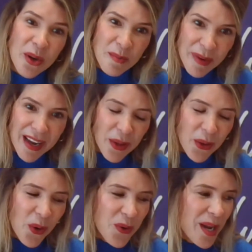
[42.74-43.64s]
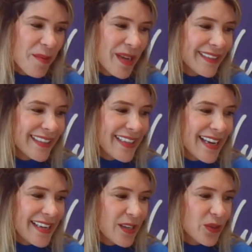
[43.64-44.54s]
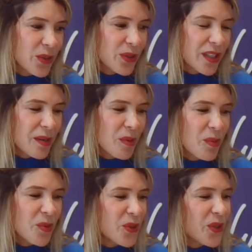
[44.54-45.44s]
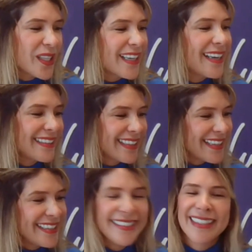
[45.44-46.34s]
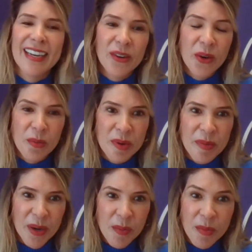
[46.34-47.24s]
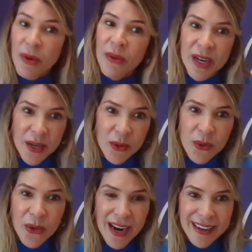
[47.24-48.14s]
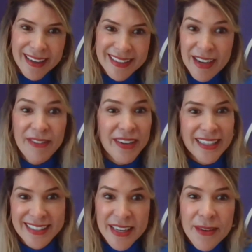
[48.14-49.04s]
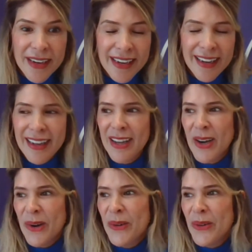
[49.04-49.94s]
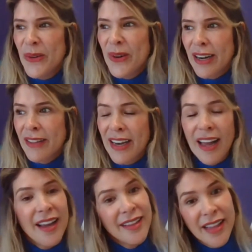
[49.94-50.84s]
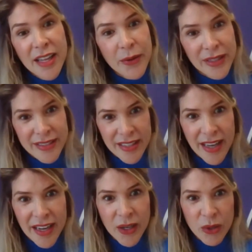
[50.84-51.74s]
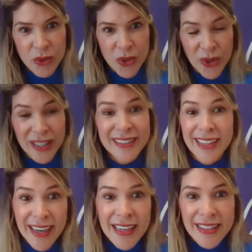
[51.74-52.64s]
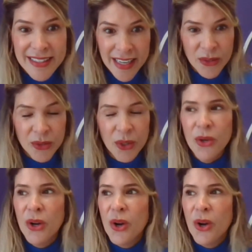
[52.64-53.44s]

empleados, obviamente, y allí nosotros tenemos un montón de características, ¿no? Lo primero es proveer un lugar que sea flexible, un lugar donde la agenda de diversidad e inclusión esté en el centro,